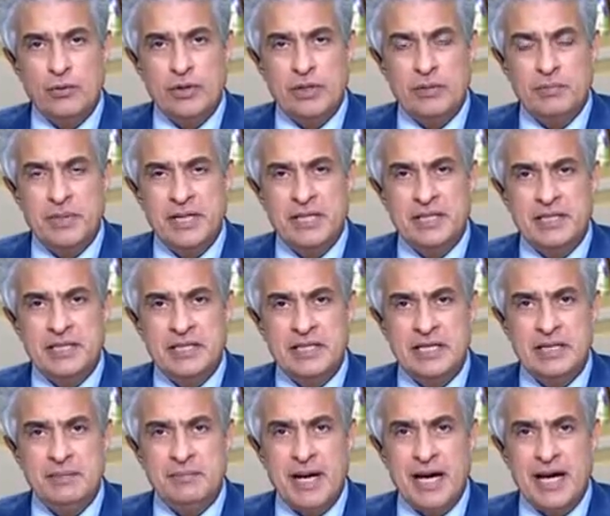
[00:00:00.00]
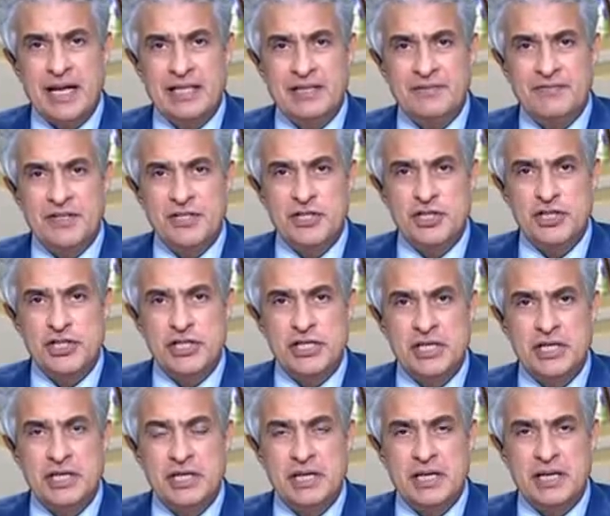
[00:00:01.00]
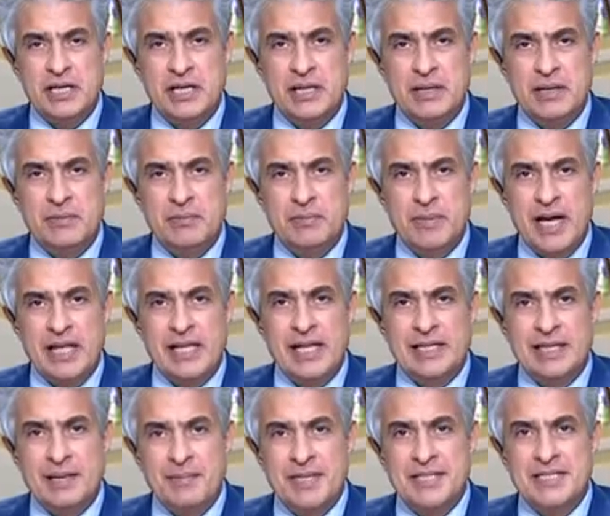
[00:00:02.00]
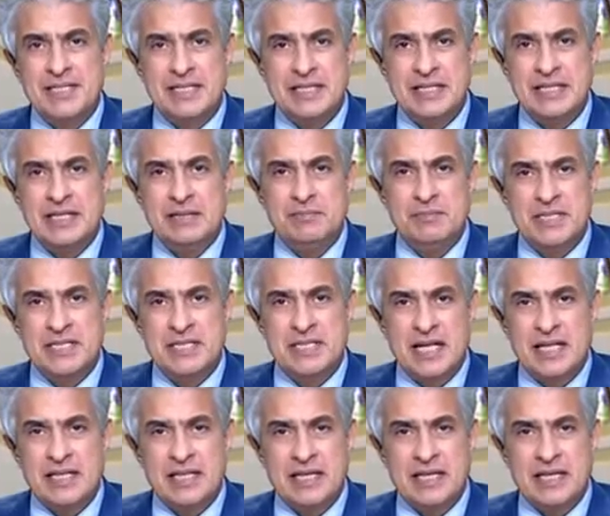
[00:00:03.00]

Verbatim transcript: والبنت دي ما خلفتش آه، بقالها 8 سنين